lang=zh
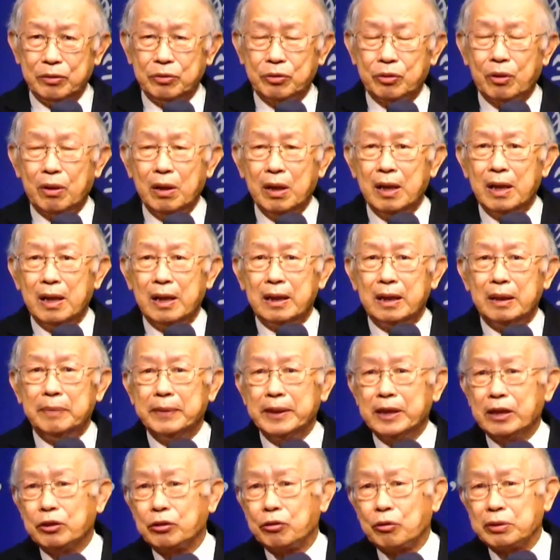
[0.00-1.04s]
是说，你们
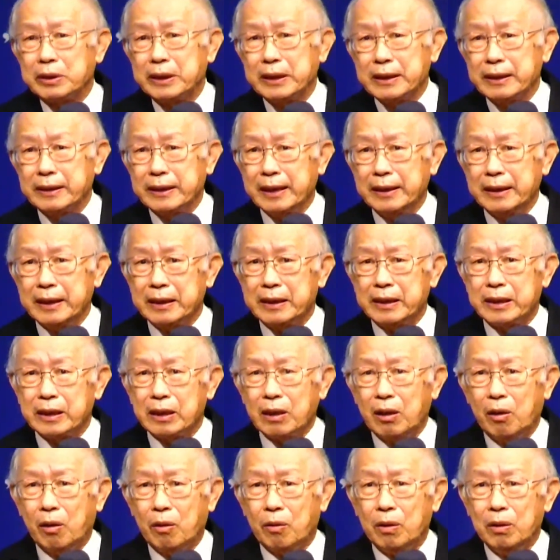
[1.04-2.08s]
在守圣餐的时
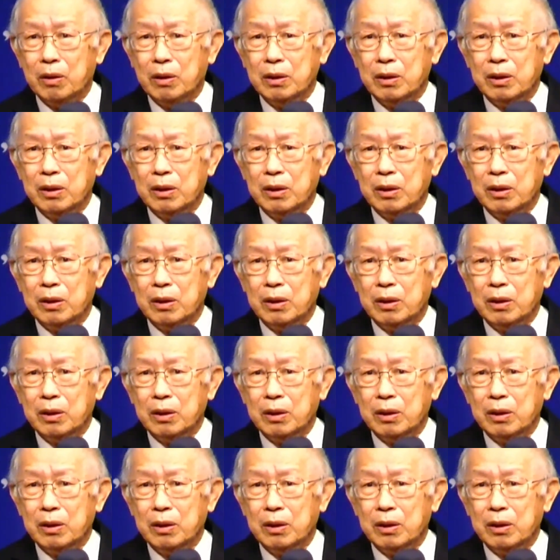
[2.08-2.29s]
候，